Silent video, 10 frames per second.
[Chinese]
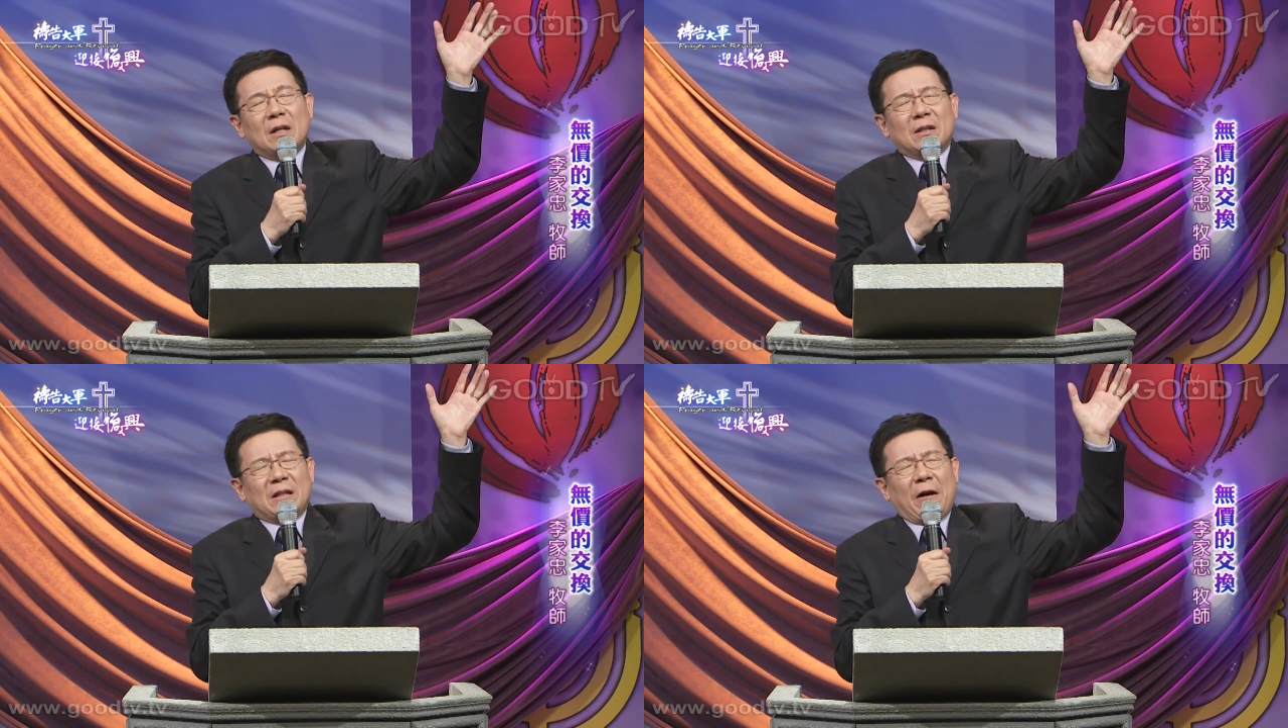
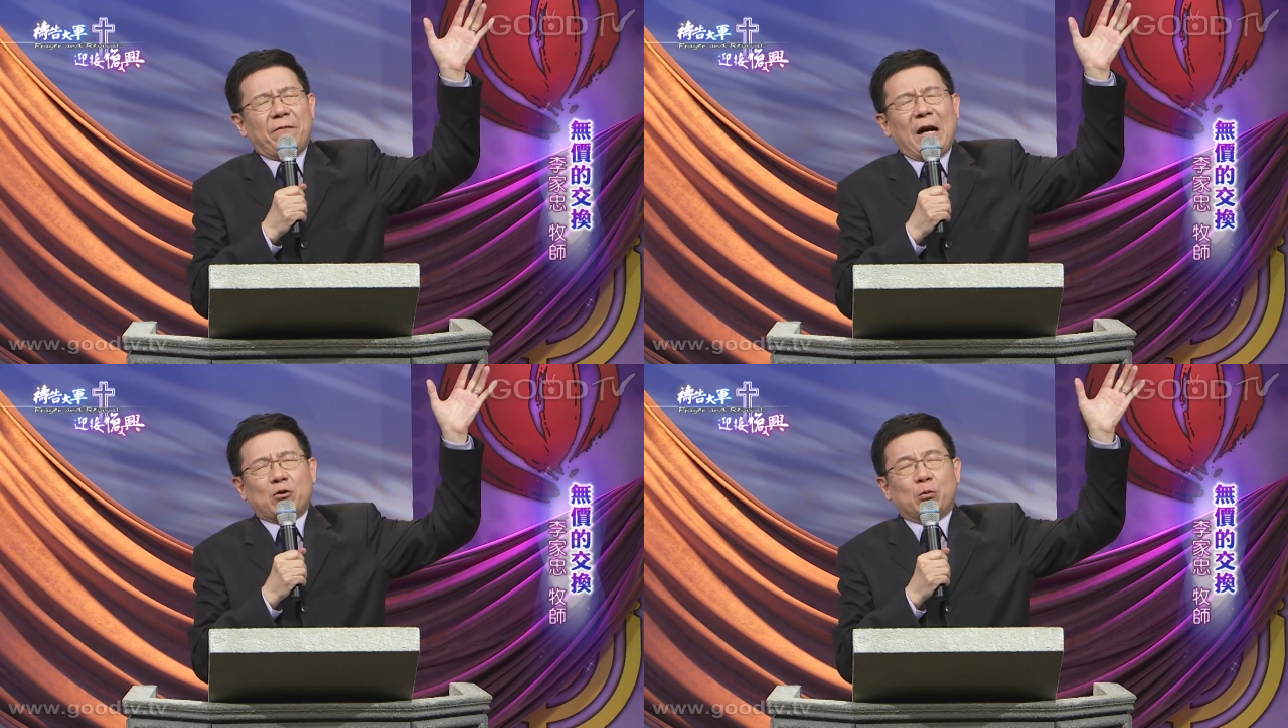他
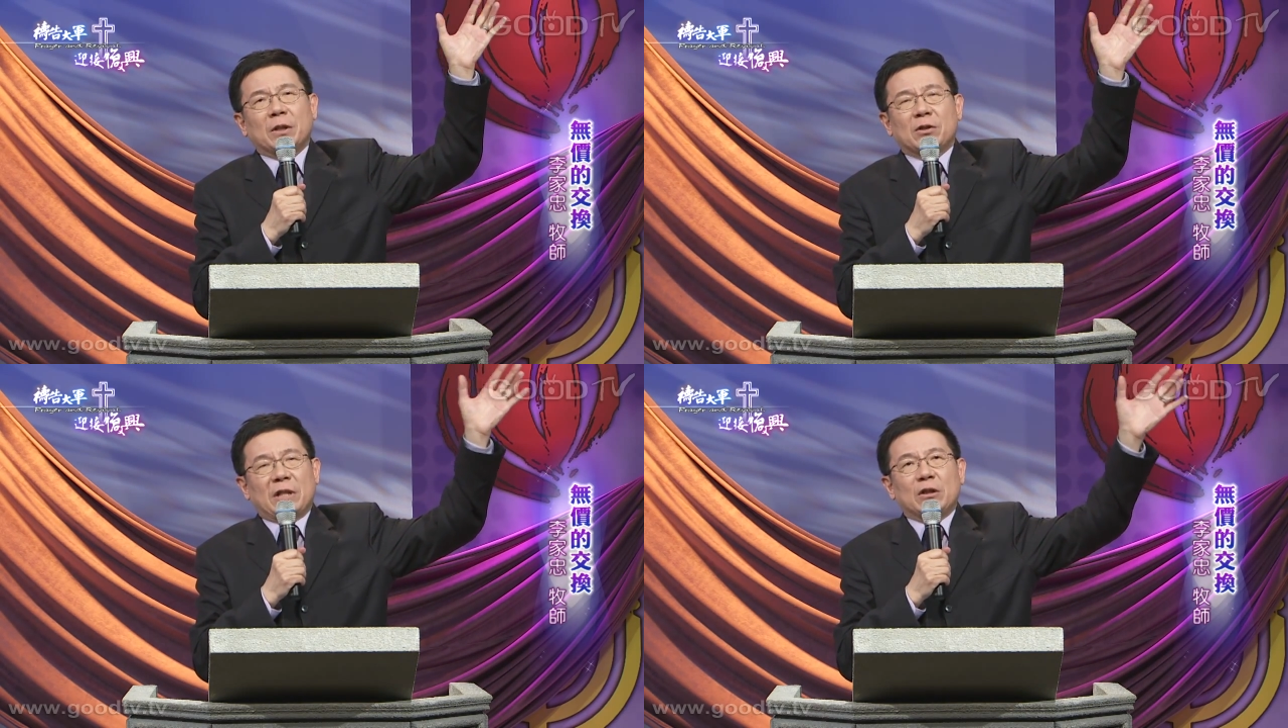发出一个
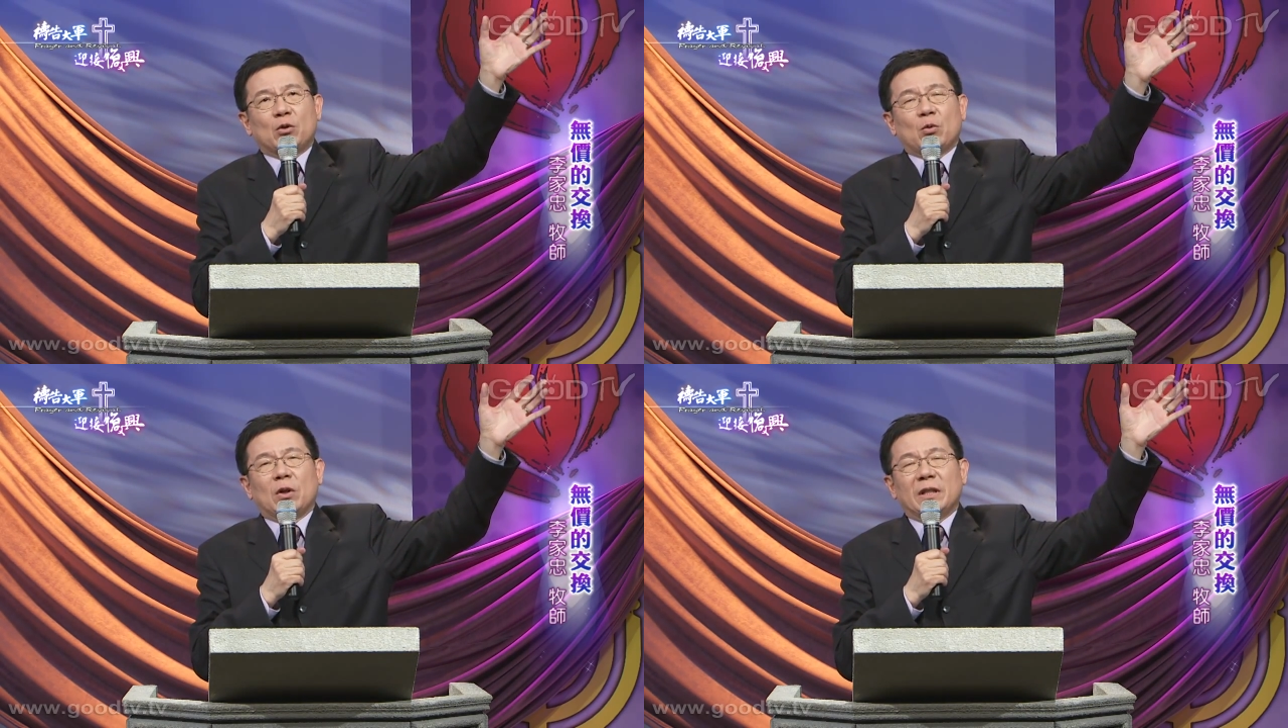声音
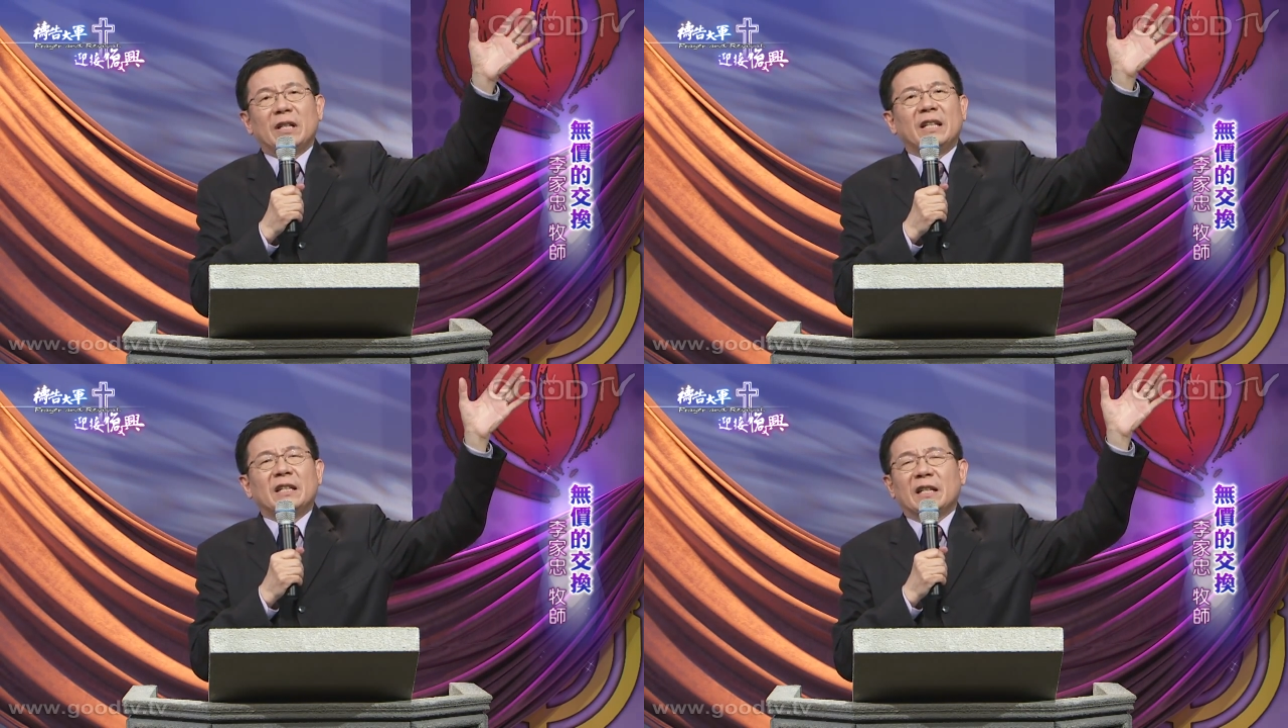说：“一
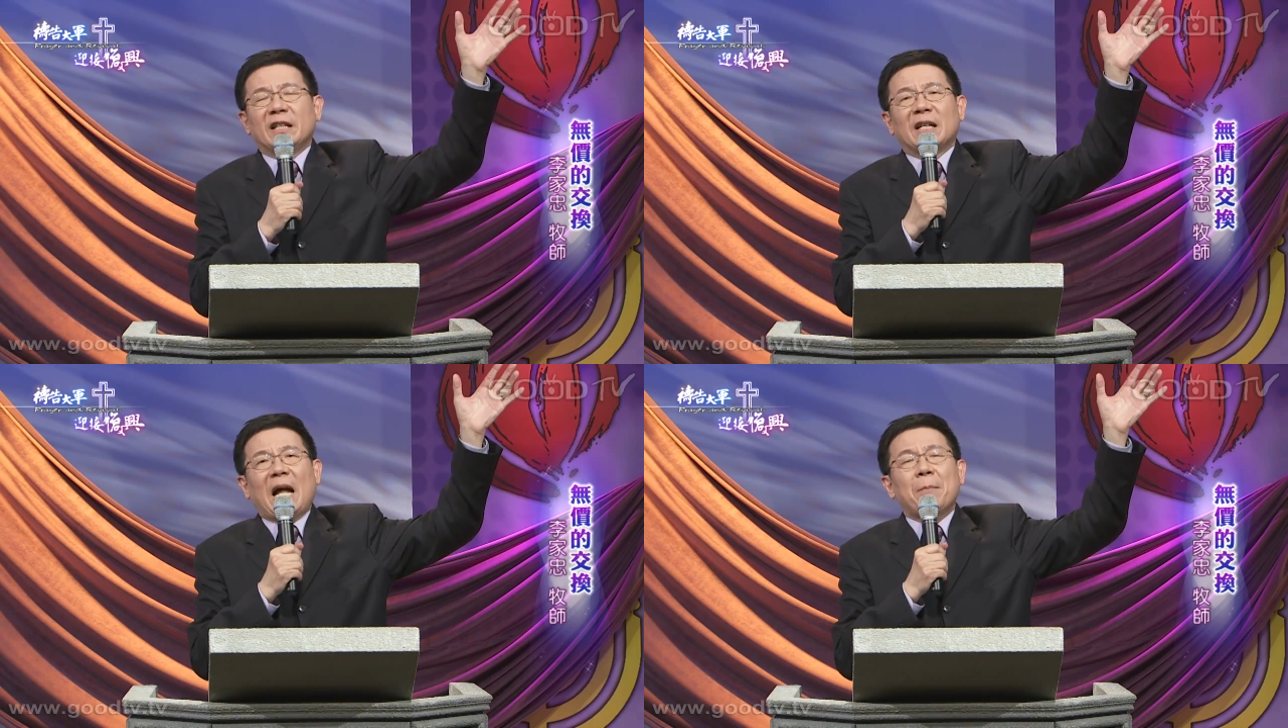粒一粒
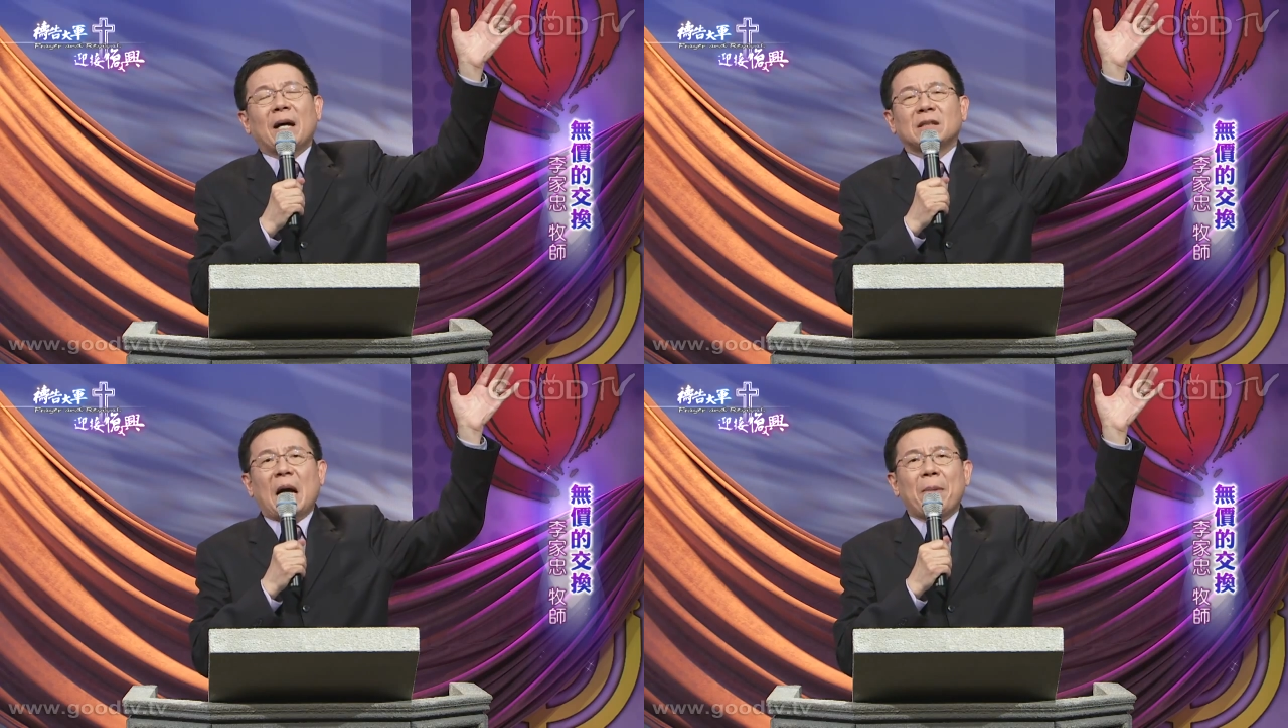拉玛
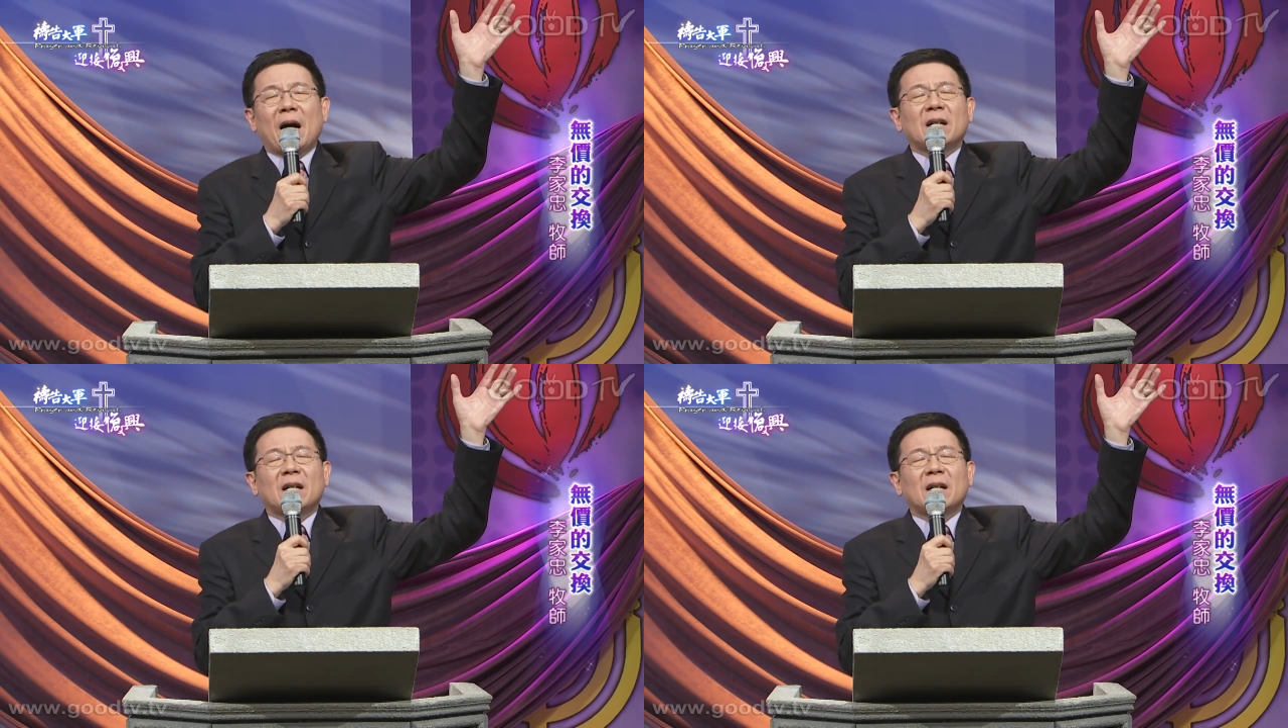撒巴